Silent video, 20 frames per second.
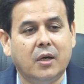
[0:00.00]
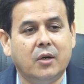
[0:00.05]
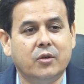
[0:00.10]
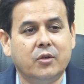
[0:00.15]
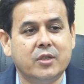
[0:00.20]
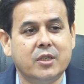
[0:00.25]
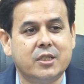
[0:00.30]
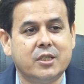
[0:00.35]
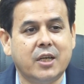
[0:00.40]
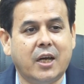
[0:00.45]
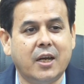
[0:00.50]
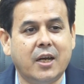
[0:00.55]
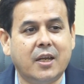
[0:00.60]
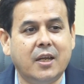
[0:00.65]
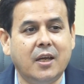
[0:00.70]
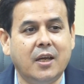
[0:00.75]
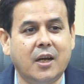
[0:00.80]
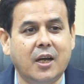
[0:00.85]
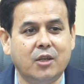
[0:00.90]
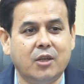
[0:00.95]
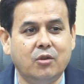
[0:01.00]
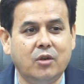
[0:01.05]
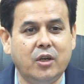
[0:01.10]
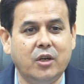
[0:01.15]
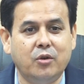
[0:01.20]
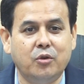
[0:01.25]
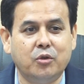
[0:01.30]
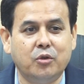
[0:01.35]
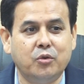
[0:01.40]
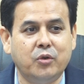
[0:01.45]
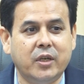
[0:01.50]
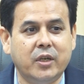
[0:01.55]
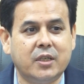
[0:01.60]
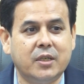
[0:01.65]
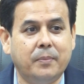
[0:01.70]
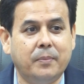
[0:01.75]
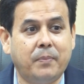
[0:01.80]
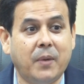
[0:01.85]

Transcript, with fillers: ওই যে সার্কিয়ার আদলে নতুন একটি